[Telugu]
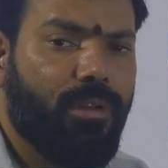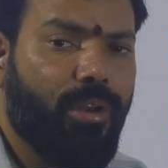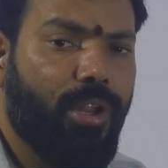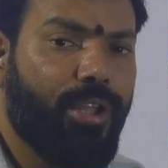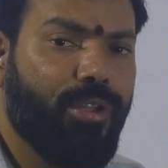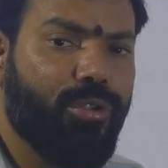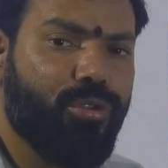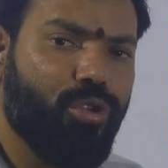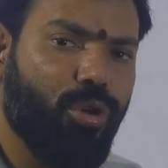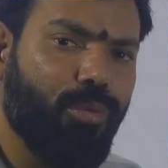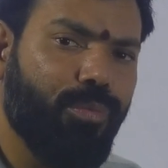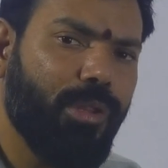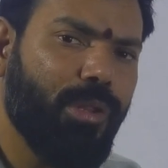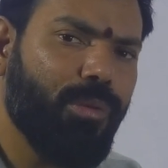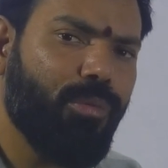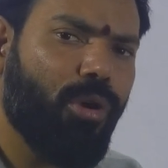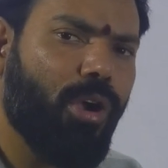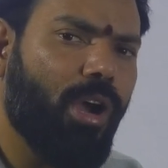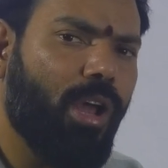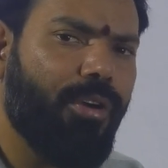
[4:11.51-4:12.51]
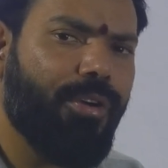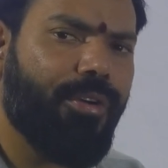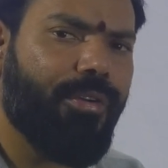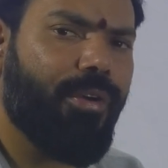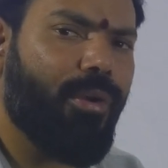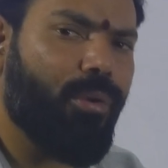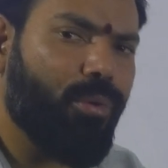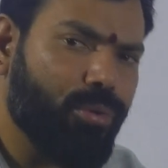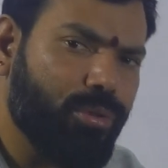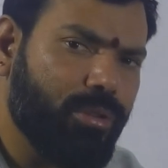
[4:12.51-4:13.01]
లేదు తొమ్మిది ముఖాలు
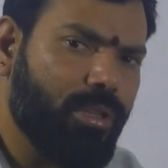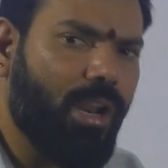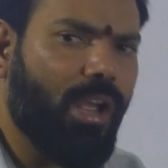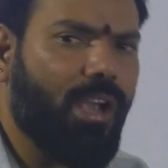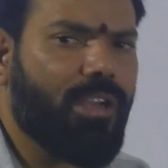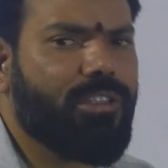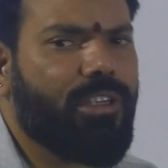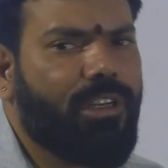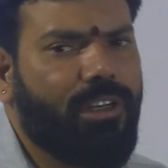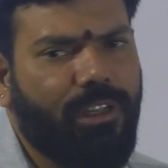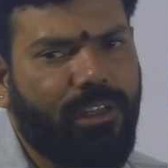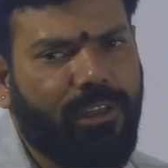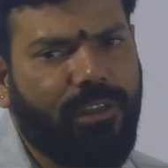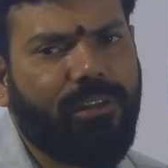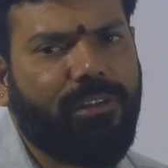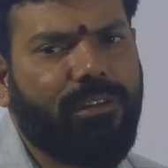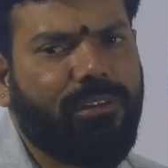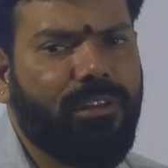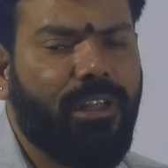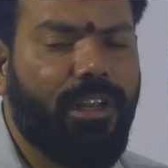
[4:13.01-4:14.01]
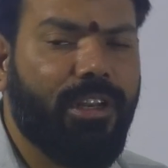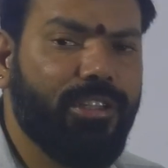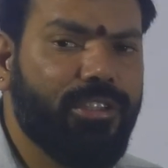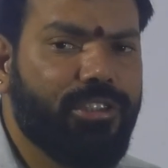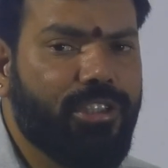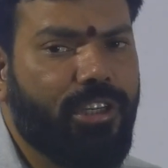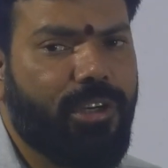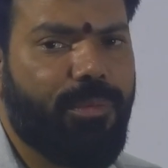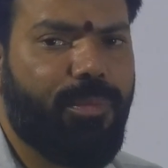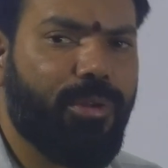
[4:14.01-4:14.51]
ఉన్నటువంటి రుద్రాక్షని
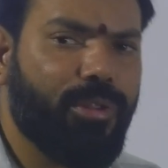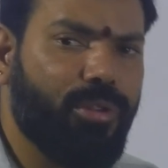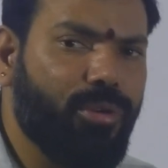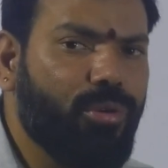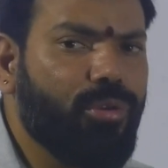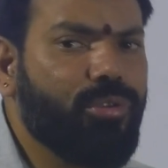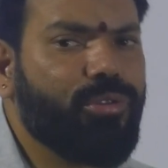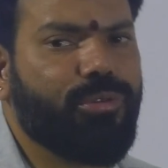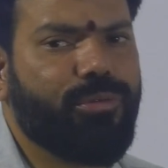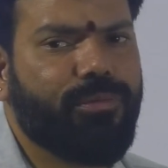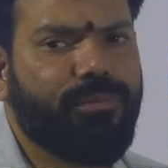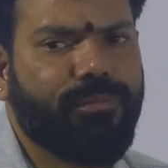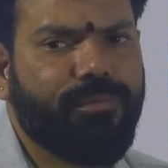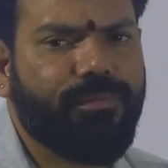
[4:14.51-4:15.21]
ధరించండి ప్రతిరోజు